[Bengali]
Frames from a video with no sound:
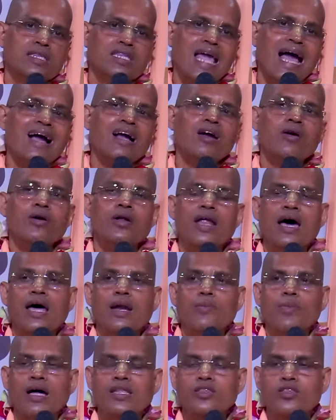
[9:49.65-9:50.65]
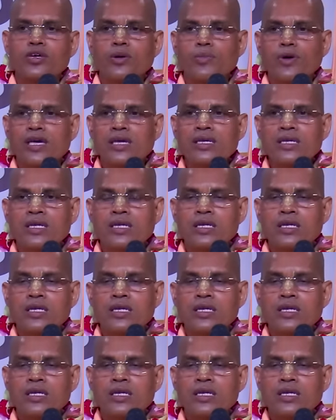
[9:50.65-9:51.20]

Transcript: ত্যাগ করার মাধ্যমে